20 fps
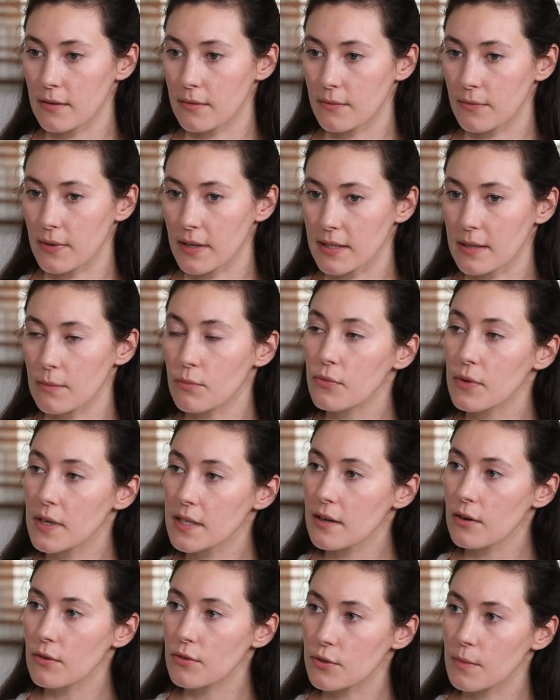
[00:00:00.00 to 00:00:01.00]
Enfin, c'est plus
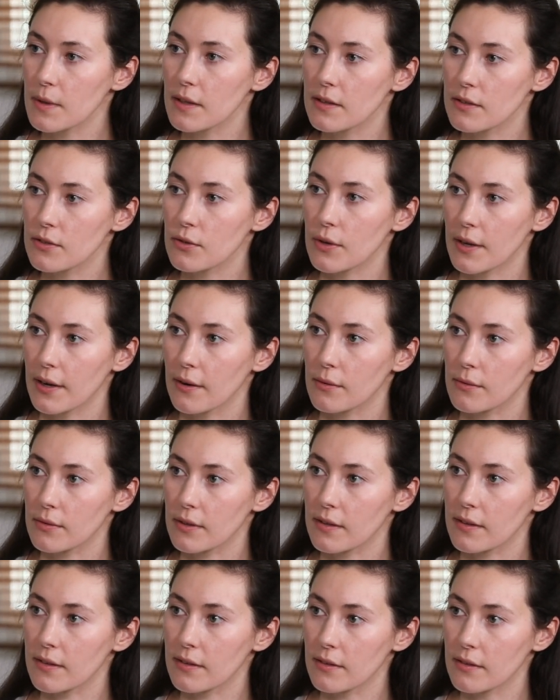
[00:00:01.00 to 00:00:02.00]
facile de se mettre des œillères en
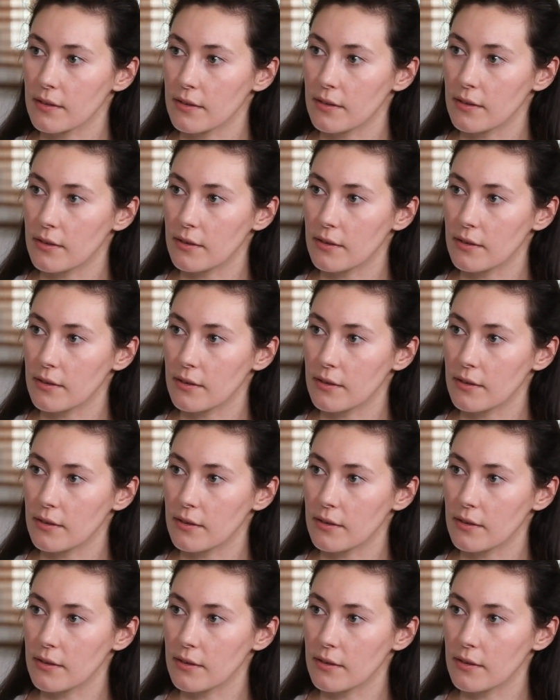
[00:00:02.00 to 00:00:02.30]
fait. Mm.